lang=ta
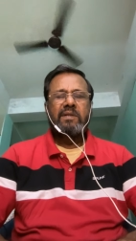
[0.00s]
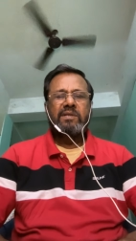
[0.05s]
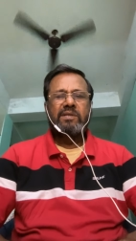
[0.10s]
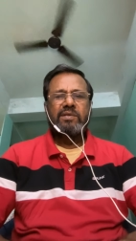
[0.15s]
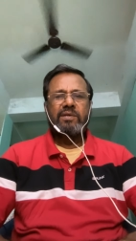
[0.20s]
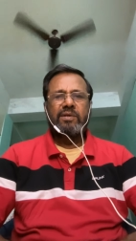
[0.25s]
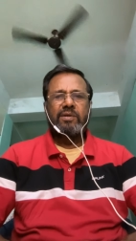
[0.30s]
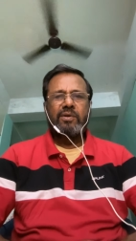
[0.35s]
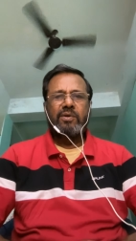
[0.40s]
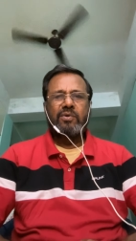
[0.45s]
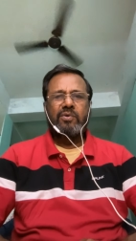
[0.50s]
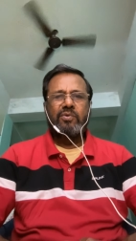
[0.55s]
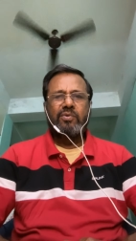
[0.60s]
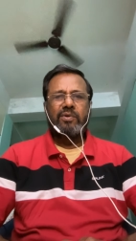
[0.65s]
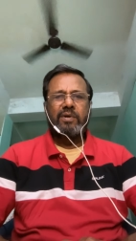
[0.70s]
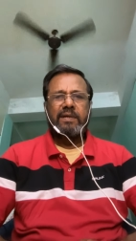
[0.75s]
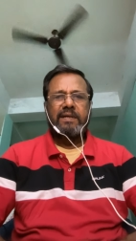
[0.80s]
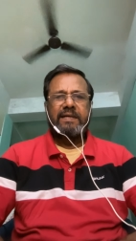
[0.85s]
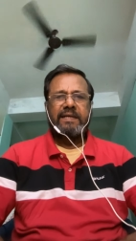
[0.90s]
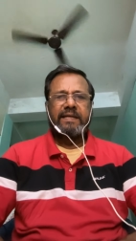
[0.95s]

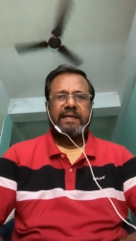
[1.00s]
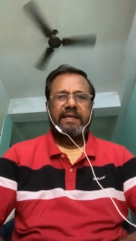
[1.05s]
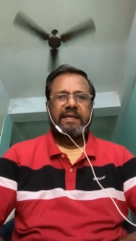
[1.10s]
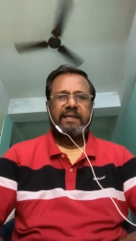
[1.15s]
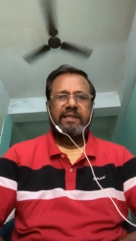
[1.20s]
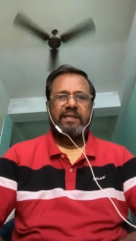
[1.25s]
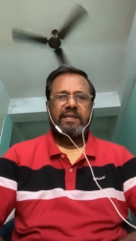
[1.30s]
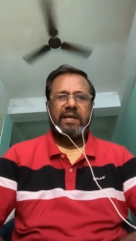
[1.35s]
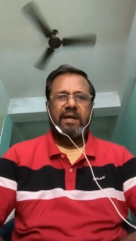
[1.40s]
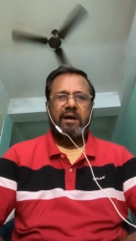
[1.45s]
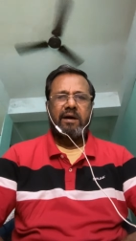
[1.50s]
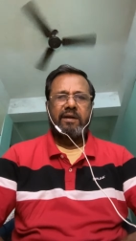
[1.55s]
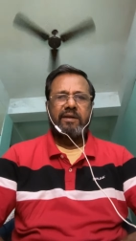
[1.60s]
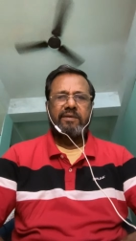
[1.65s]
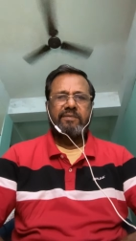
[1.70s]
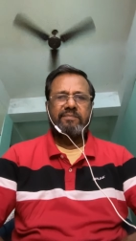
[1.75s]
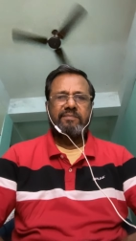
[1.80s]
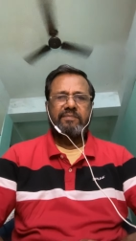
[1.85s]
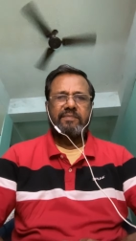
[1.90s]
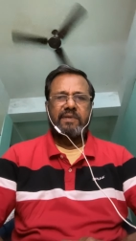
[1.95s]
திருக்குறளே
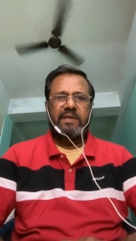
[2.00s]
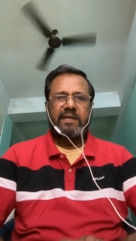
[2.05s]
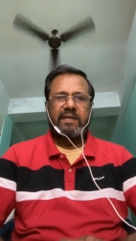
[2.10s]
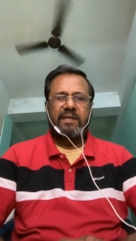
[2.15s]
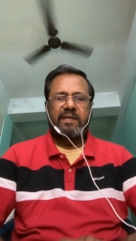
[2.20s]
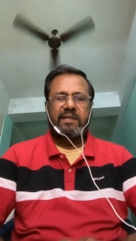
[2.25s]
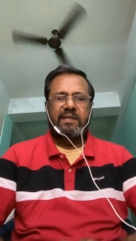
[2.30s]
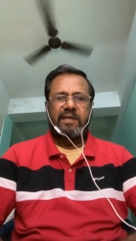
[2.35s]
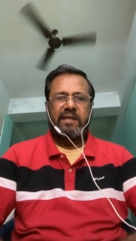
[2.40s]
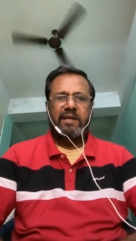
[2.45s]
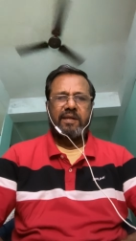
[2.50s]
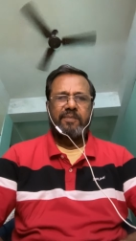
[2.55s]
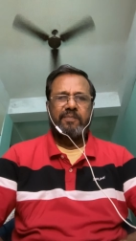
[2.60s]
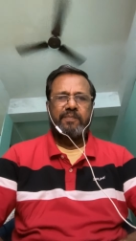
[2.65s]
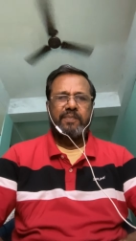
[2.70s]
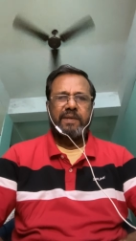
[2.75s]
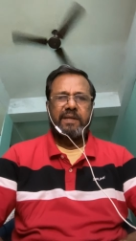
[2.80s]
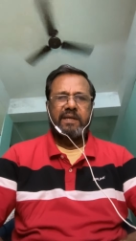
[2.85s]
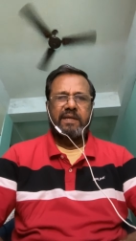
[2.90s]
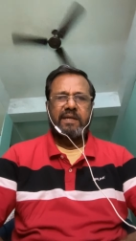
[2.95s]
தியானம் என்ற
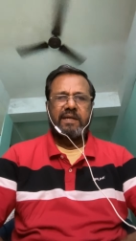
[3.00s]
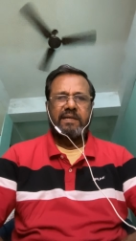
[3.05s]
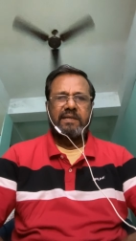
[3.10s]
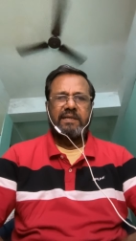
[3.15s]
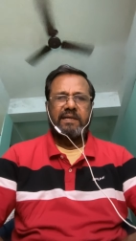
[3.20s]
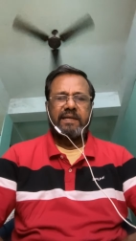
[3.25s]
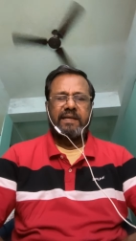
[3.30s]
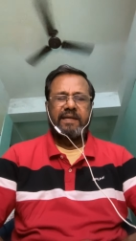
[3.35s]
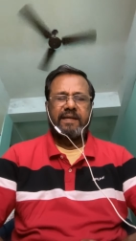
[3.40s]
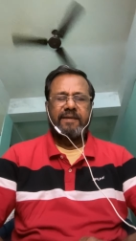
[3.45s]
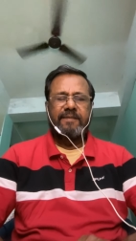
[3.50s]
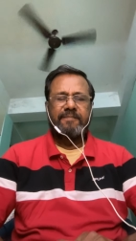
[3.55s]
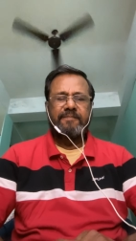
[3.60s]
தலைப்பின் கீழே